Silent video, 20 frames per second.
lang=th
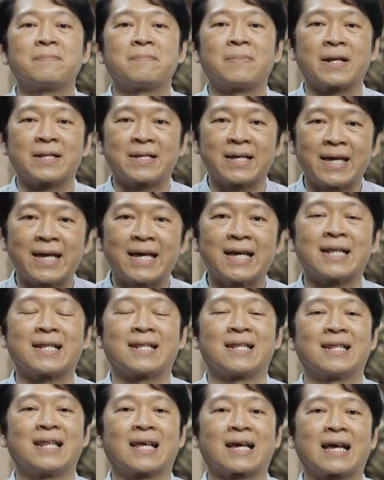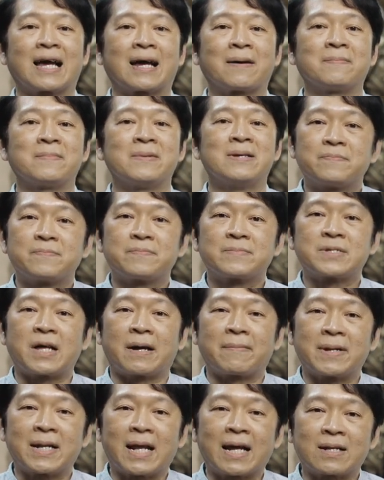ประเทศนะครับส
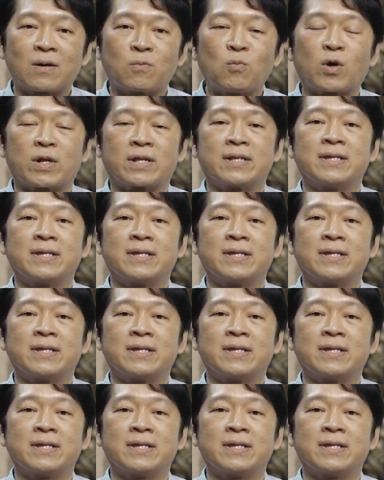ถาปนาทั้งหมด